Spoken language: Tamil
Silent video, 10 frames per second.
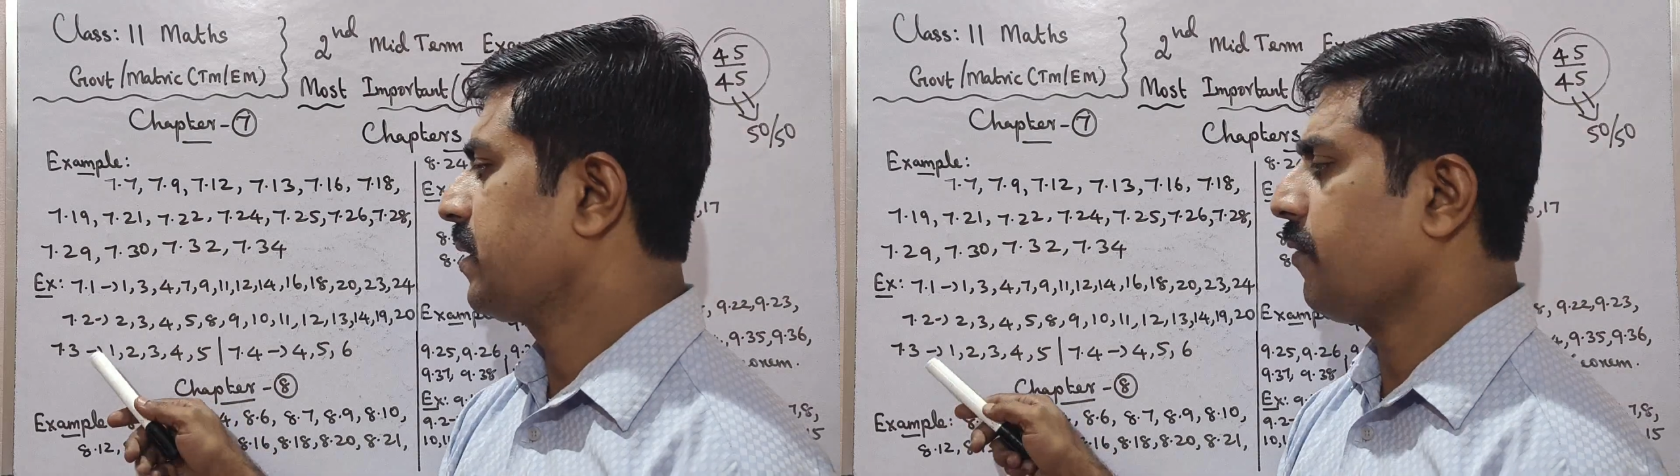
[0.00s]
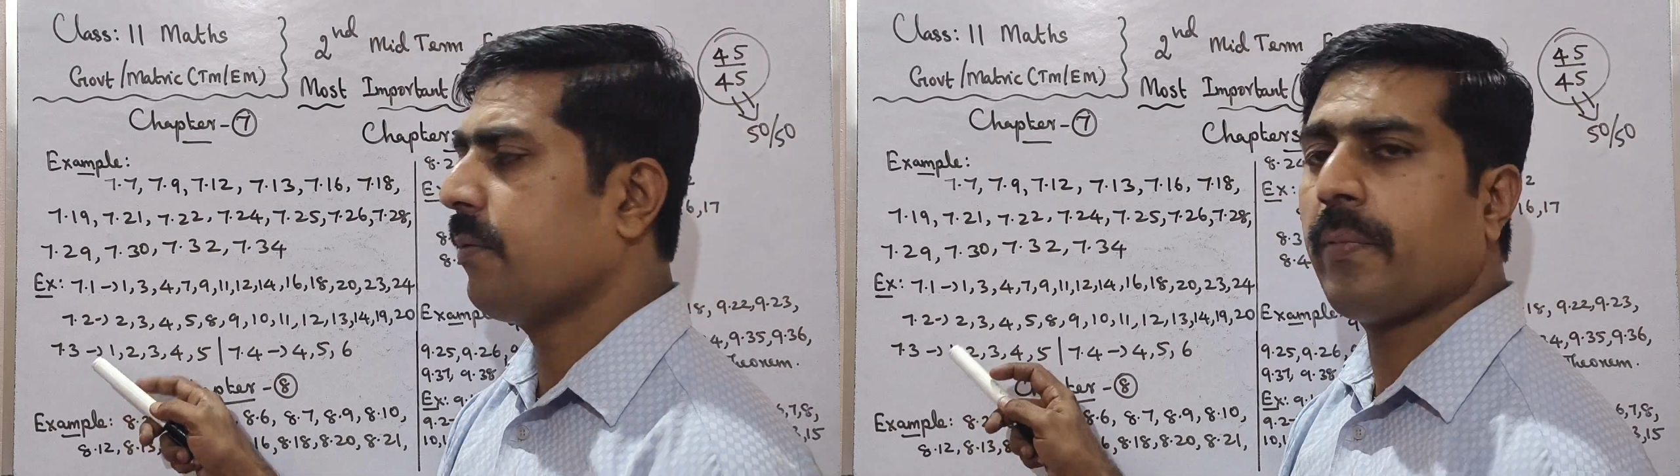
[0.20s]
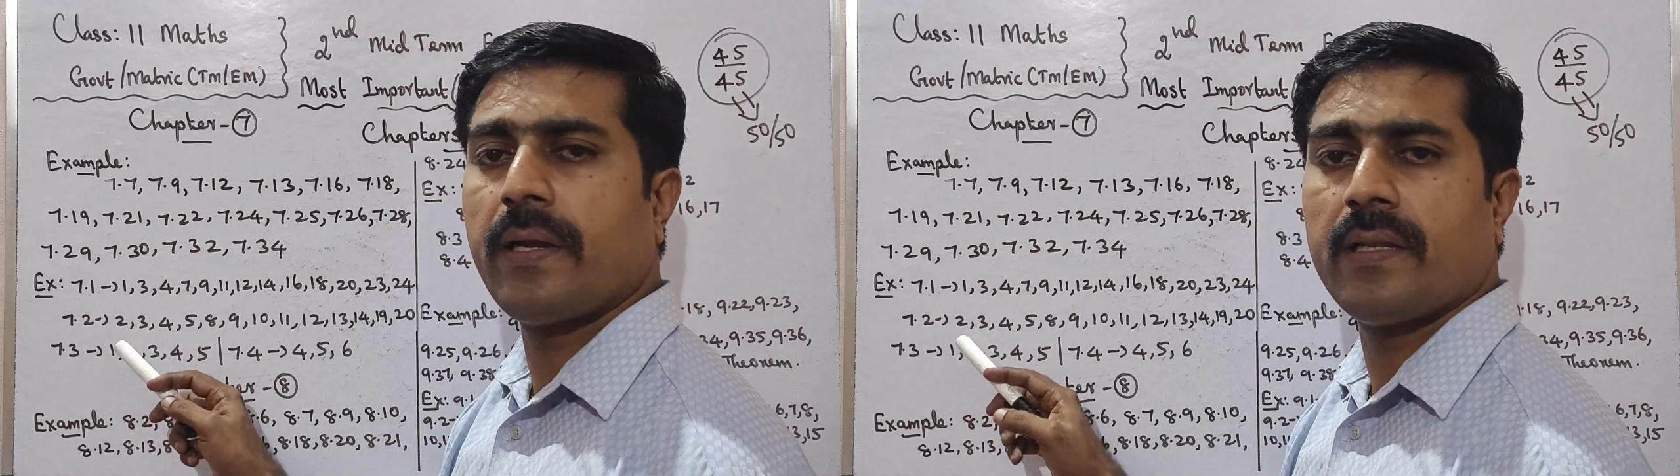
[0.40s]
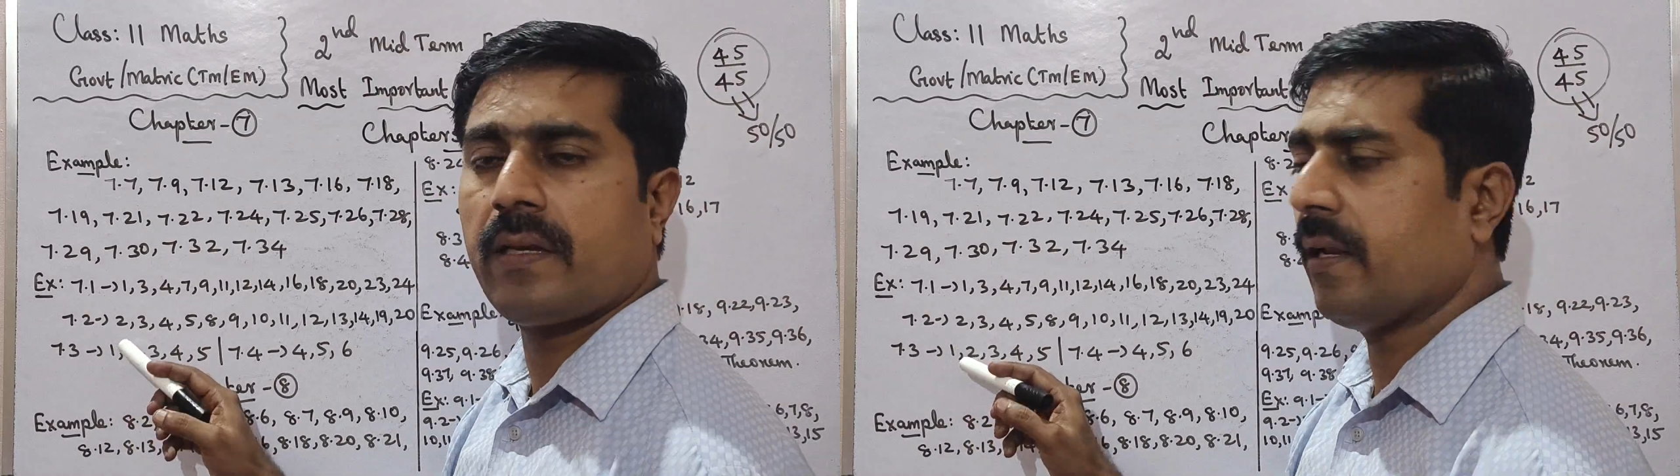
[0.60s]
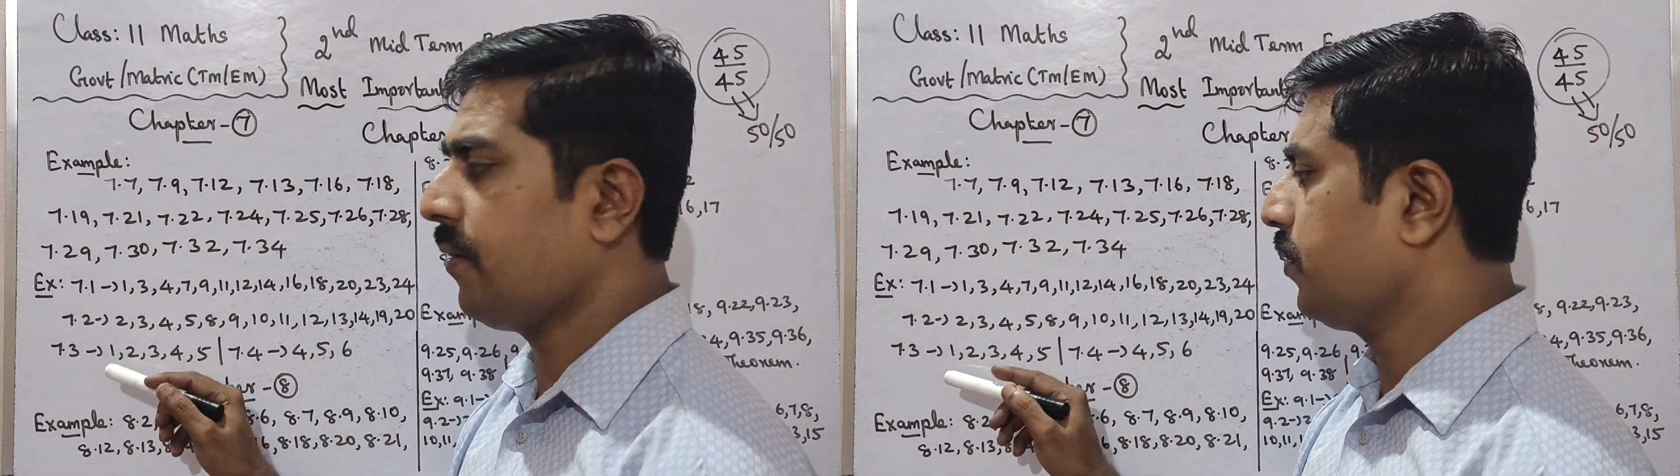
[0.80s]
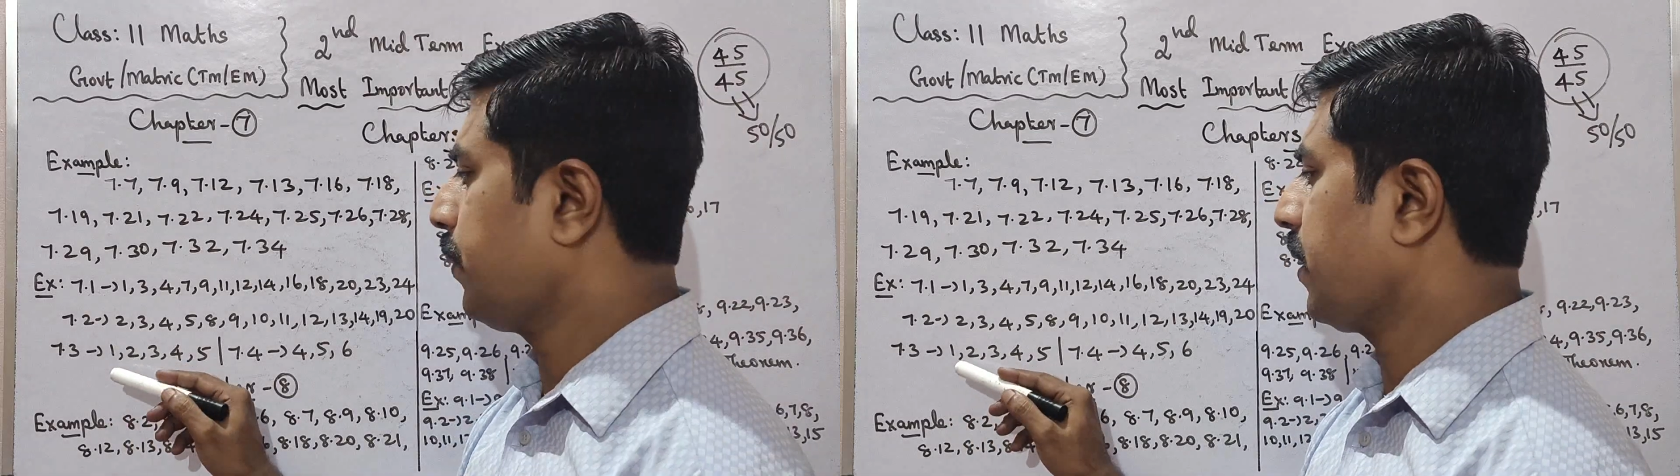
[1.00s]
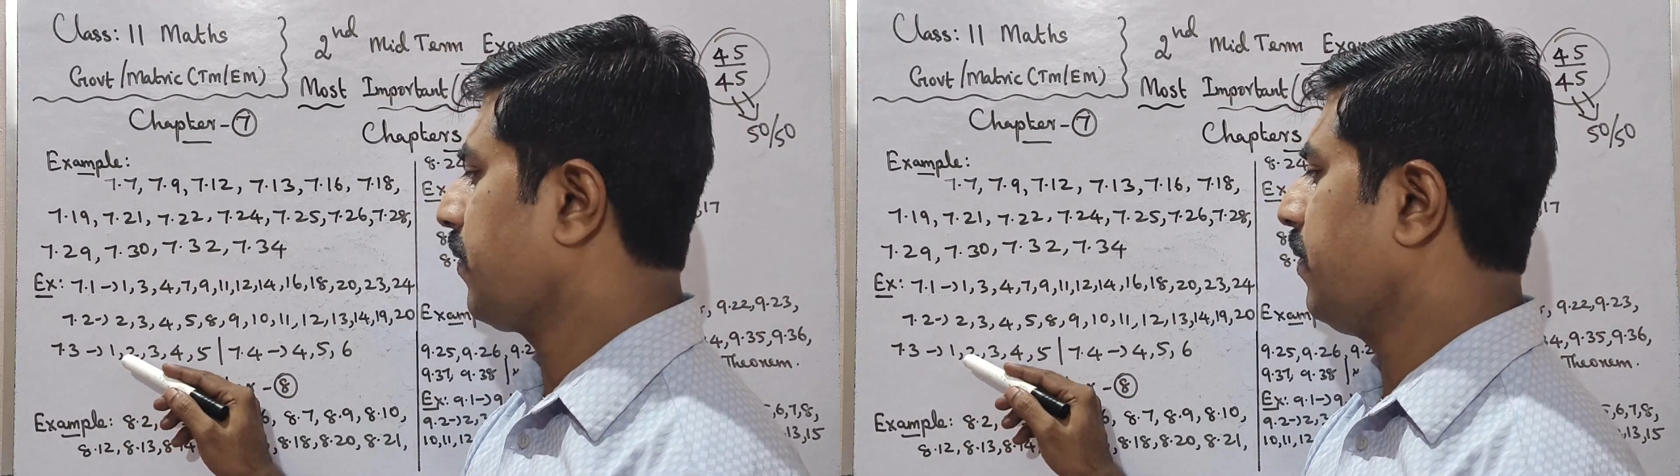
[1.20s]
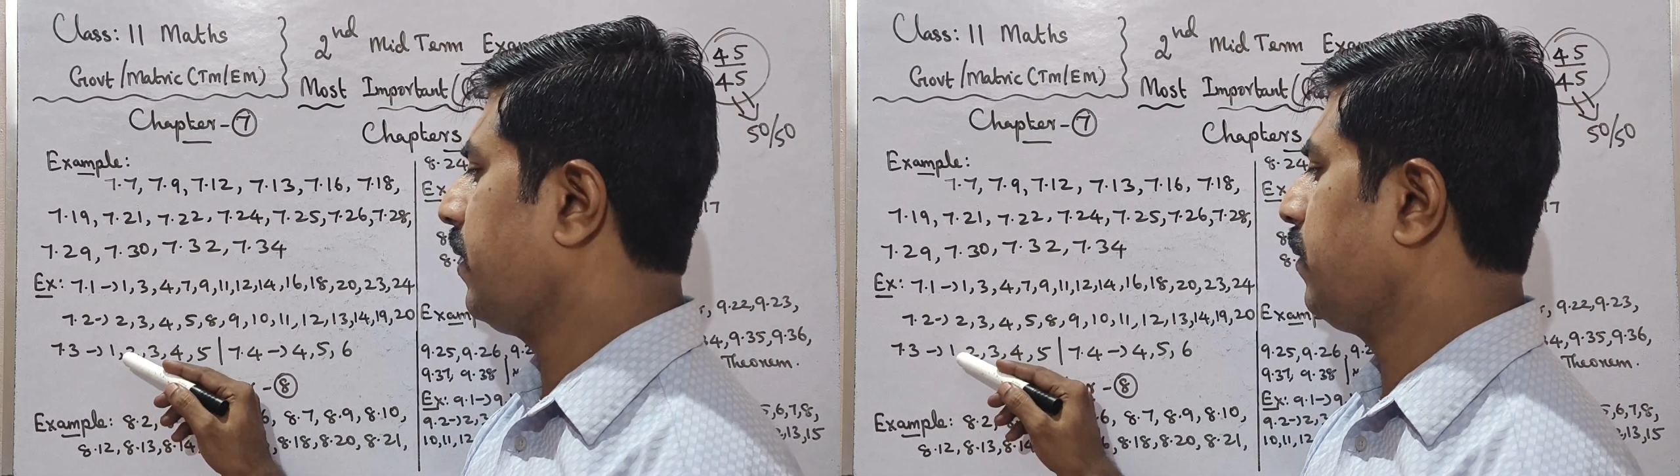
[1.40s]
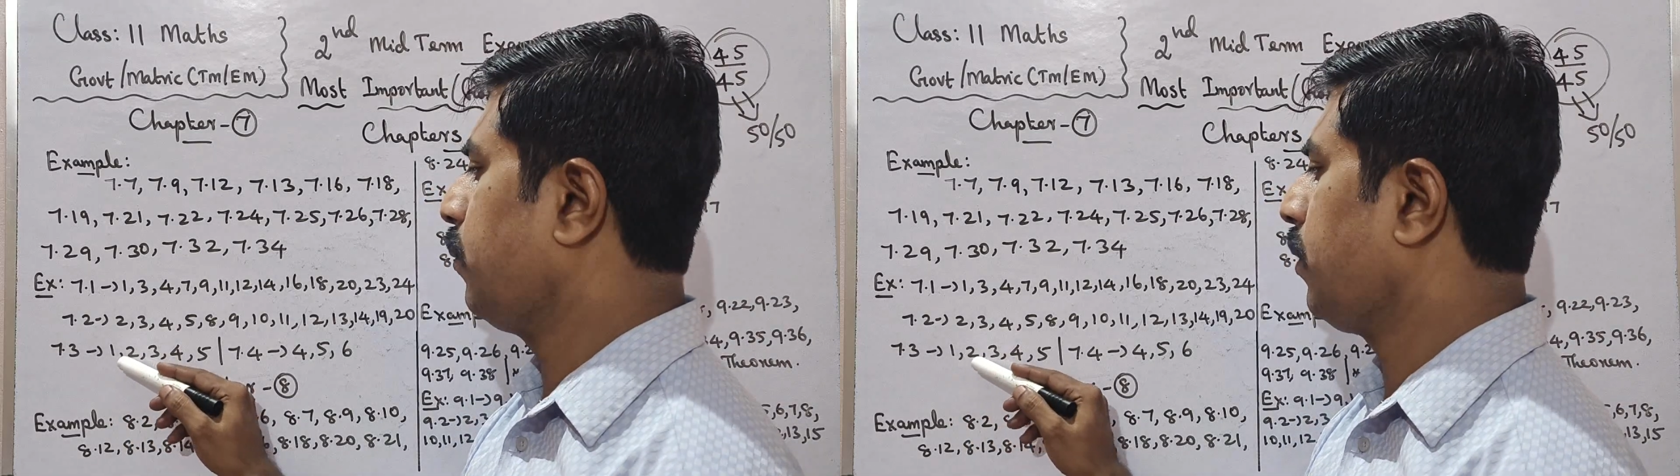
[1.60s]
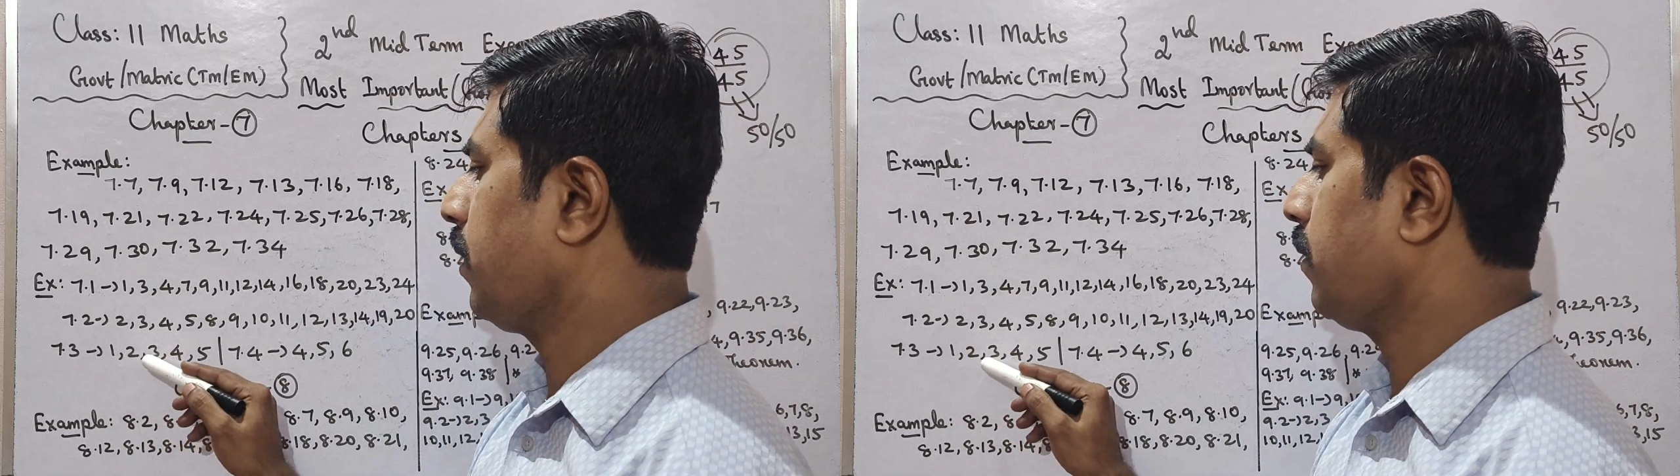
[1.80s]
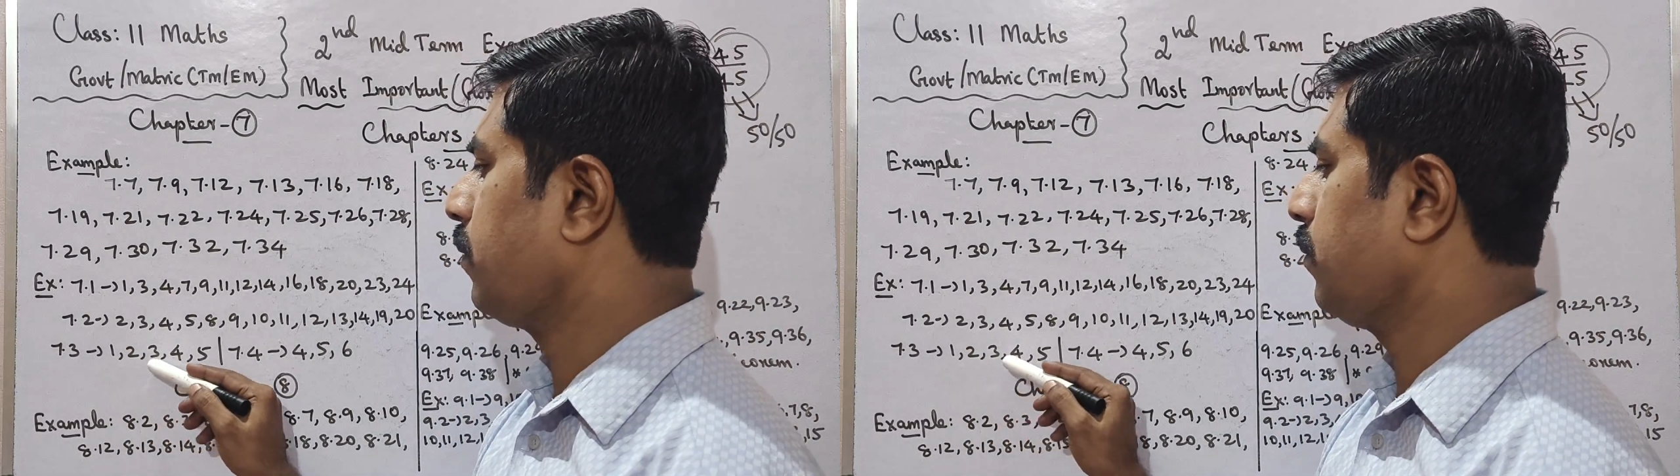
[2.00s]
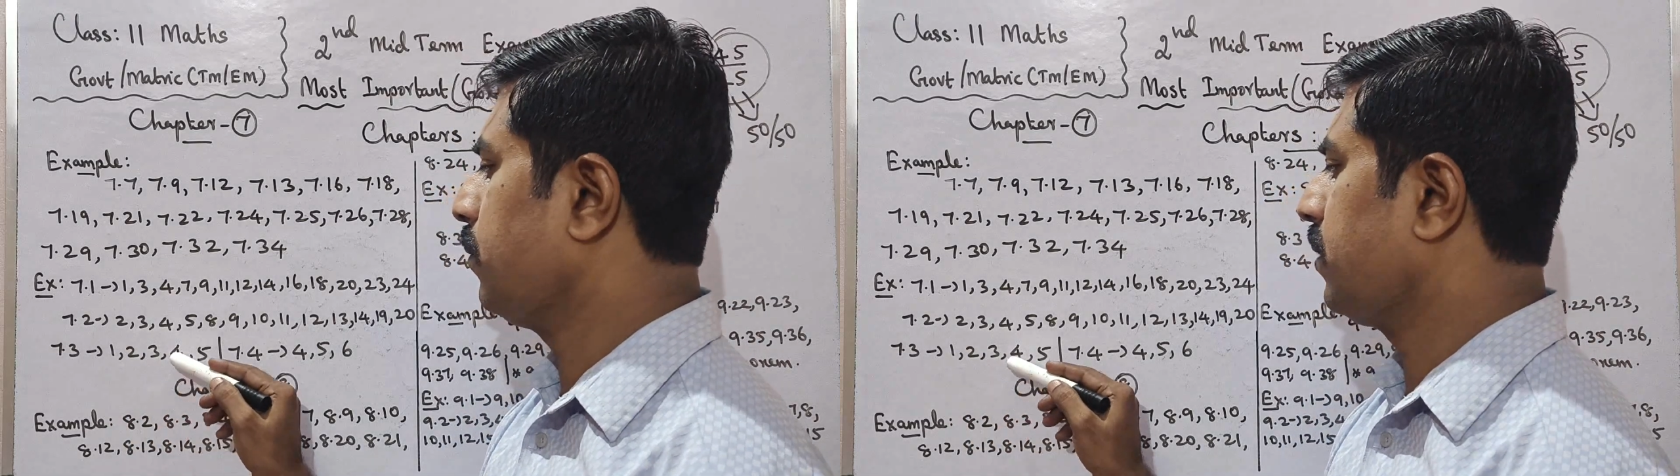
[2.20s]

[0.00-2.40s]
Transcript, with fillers: செவன் பாயிண்ட் வந்து பார்க்க வேண்டியது ஒன் டூ